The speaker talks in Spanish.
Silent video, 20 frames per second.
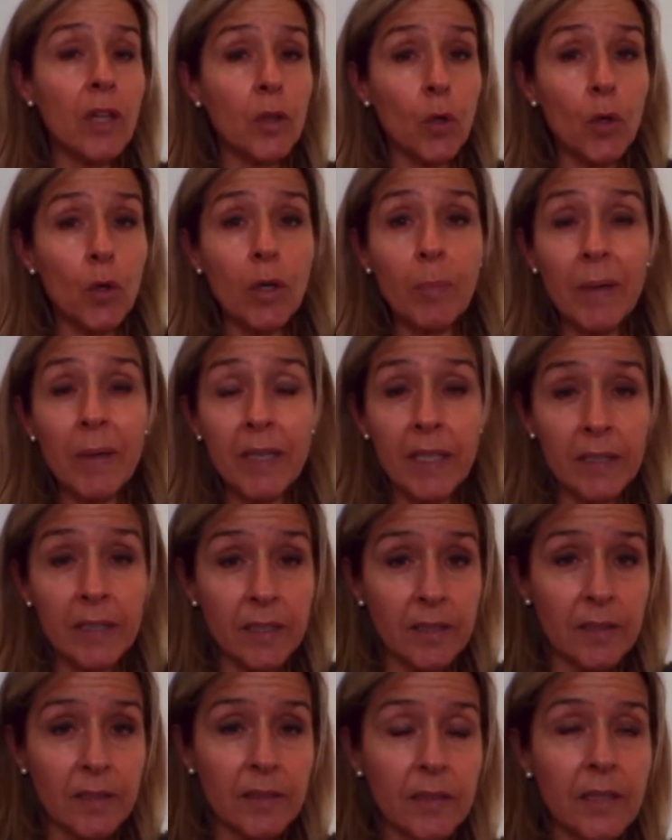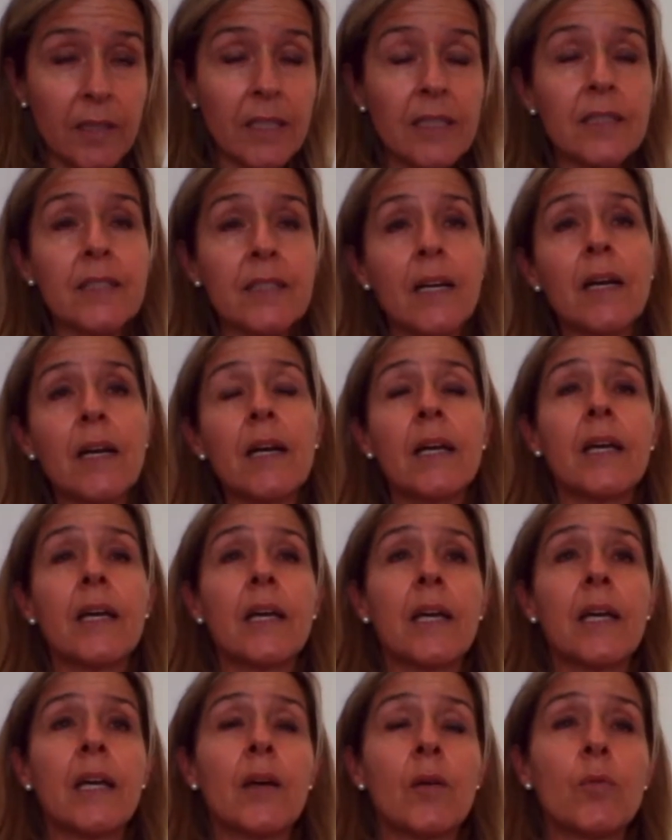de todo el país. Quizá
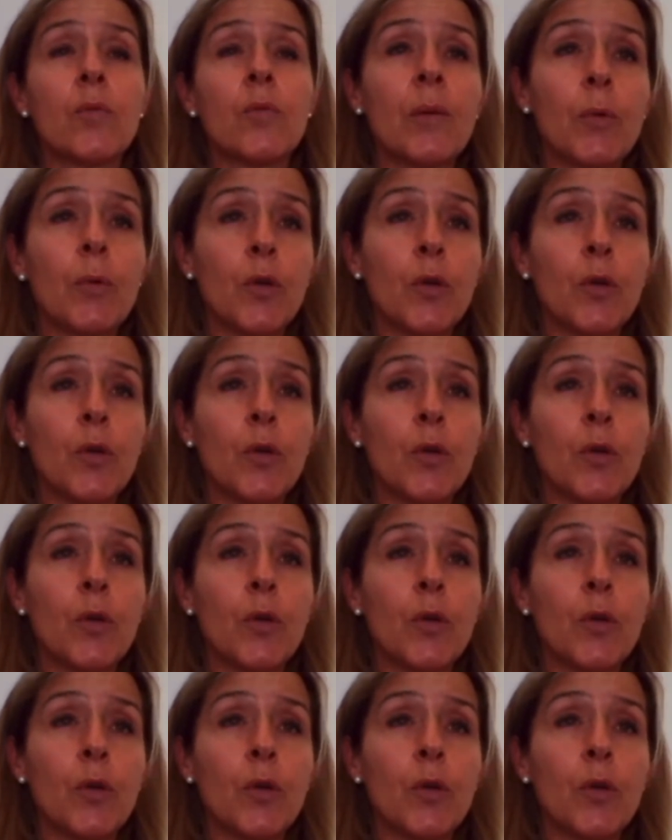eh, una